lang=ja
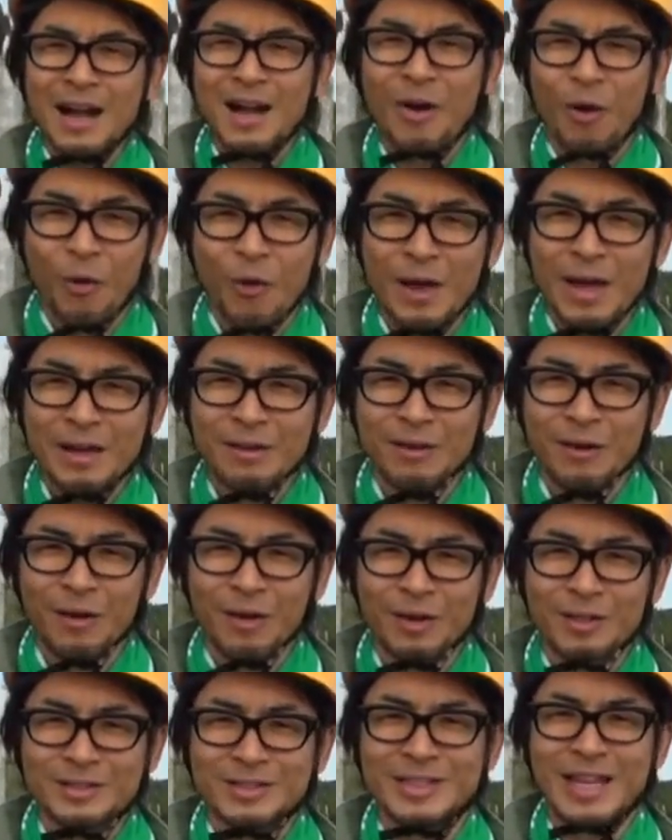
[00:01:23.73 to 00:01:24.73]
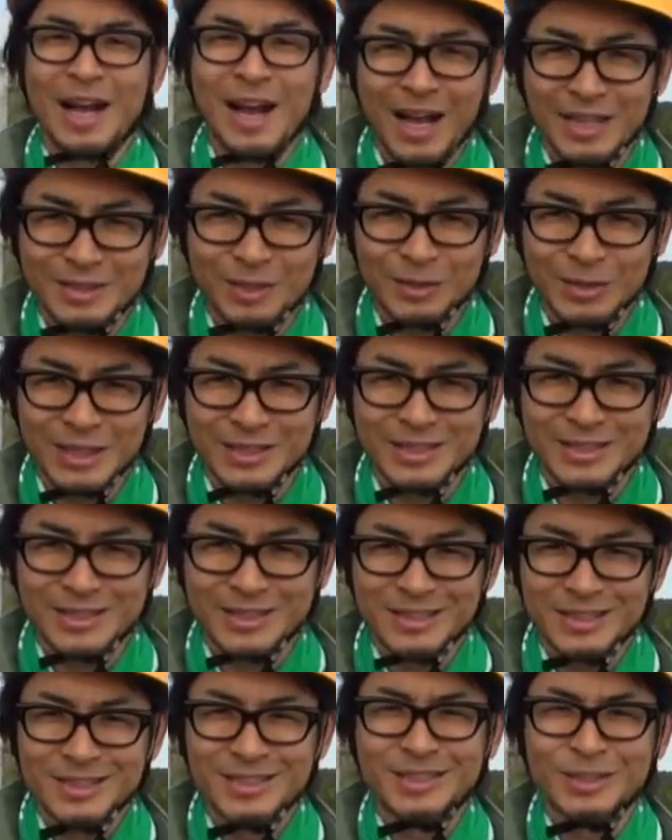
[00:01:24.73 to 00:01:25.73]
公園を探そうで
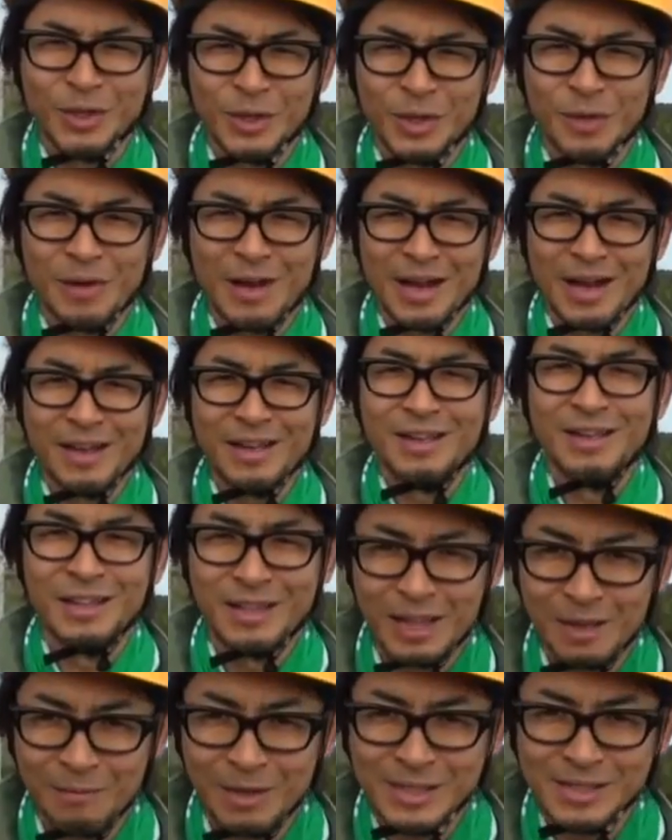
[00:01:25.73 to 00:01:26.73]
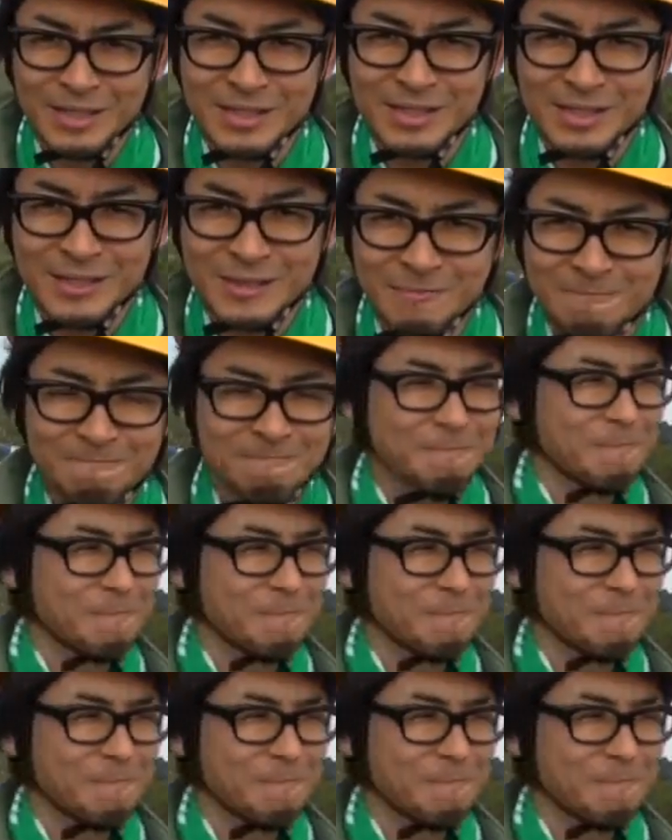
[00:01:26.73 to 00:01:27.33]
すそれでは行っています